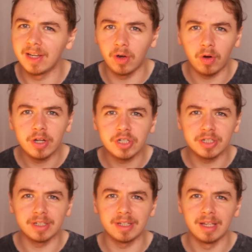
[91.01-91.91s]

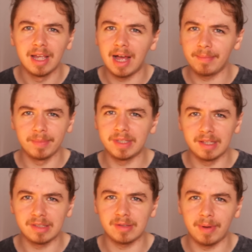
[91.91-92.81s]
Geräusche haben mich
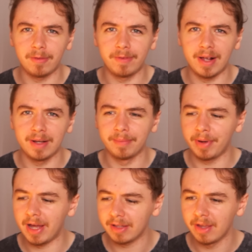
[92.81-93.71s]
nicht zum Aufwachen
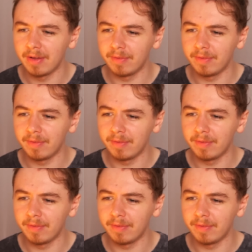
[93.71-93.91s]
gebracht.